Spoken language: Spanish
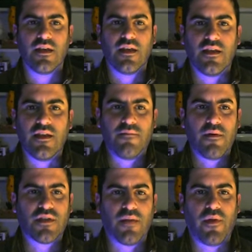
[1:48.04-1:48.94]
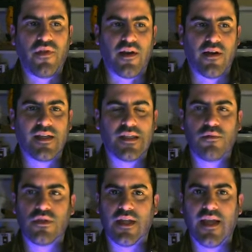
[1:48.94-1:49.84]
Y vamos a empezar.
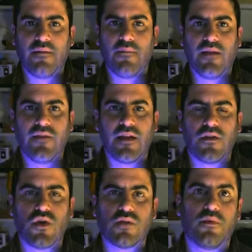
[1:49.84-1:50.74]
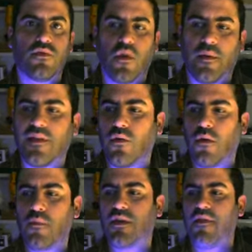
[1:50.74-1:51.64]
Estamos en Blender
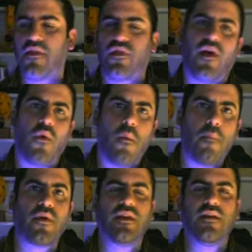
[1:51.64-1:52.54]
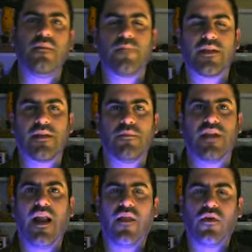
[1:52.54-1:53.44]
2.91, hemos avanzado un poquitín, estamos
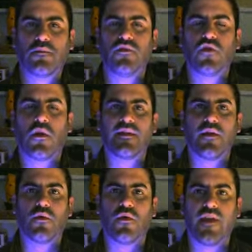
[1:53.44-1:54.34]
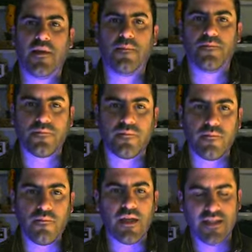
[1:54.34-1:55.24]
en la 2.91 ya.
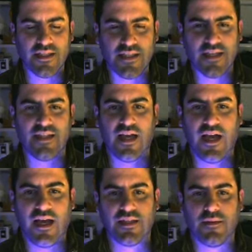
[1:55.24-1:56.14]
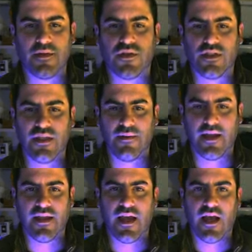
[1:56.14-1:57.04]
Ya sé que esta, esta, versión lleva
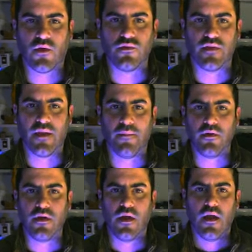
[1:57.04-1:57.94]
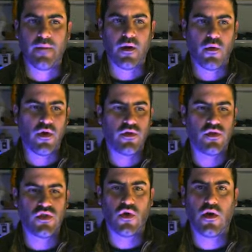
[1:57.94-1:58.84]
aquí ya algún tiempo, pero bueno,
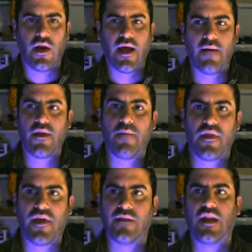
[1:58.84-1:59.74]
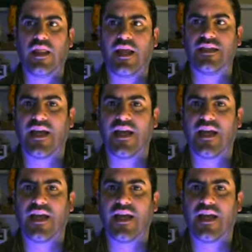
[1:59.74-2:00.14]
yo la voy a empezar a utilizar ya